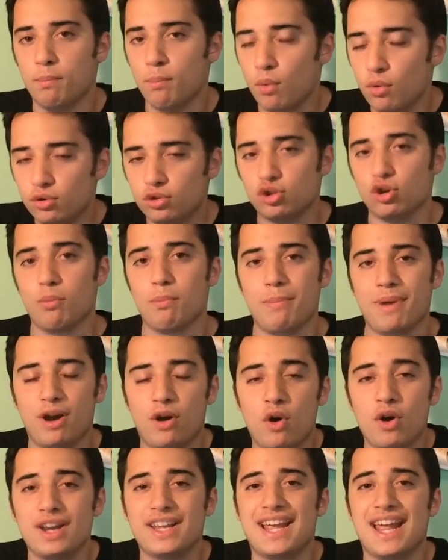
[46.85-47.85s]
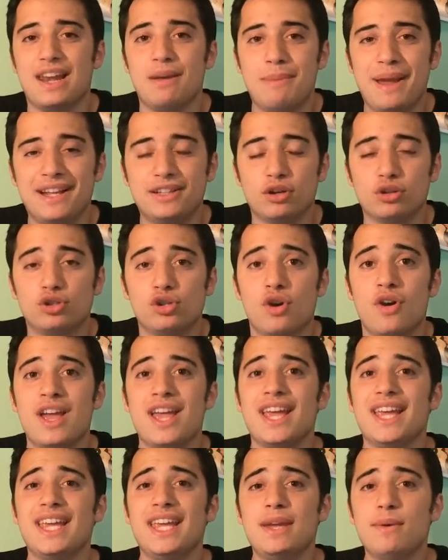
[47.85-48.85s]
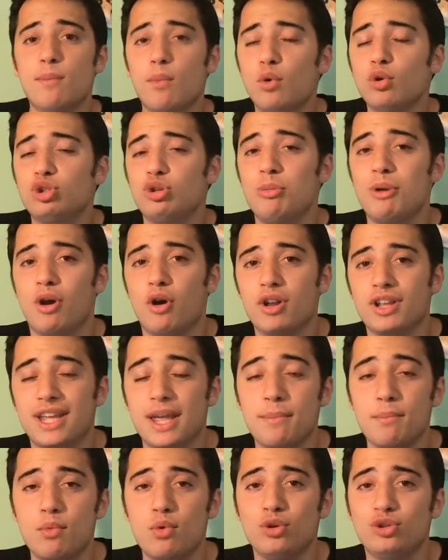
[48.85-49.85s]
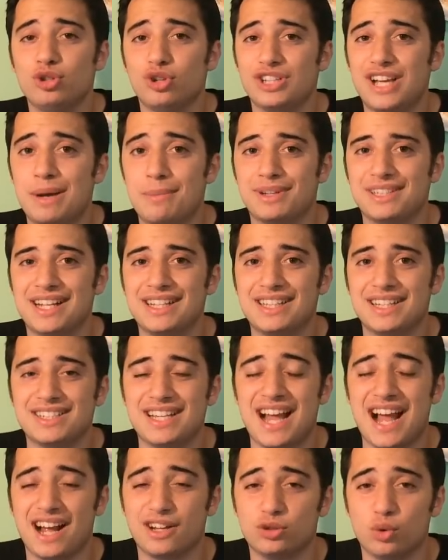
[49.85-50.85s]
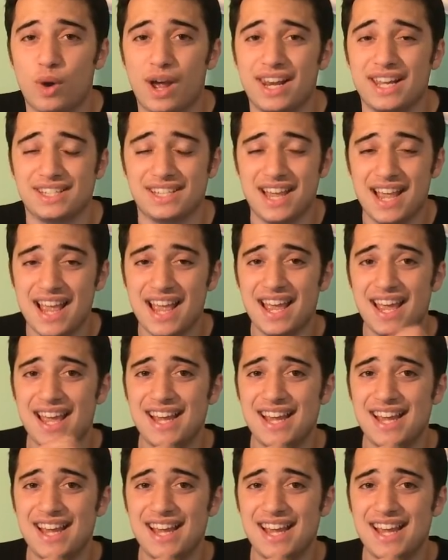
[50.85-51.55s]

mucho mejor que el Mate 8 y mucho mejor que muchas gamas altas actuales.